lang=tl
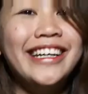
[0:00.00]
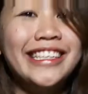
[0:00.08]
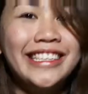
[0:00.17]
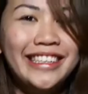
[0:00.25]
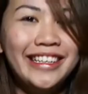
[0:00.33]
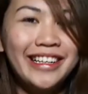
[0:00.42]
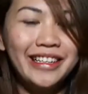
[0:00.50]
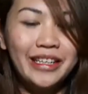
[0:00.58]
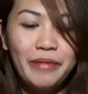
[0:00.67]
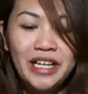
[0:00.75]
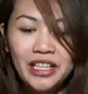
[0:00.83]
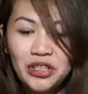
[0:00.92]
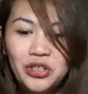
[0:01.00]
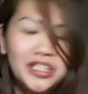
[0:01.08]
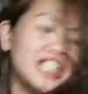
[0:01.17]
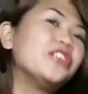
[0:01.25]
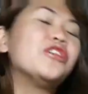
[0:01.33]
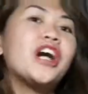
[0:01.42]
Oh, yun. Natang-
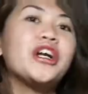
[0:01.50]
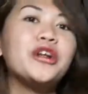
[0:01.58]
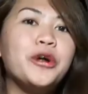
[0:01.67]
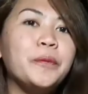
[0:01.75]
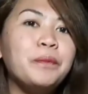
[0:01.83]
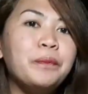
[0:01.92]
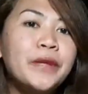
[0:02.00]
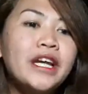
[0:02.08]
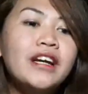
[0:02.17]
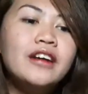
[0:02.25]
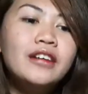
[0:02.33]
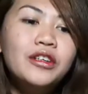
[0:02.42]
nabanggit ko na yung ano,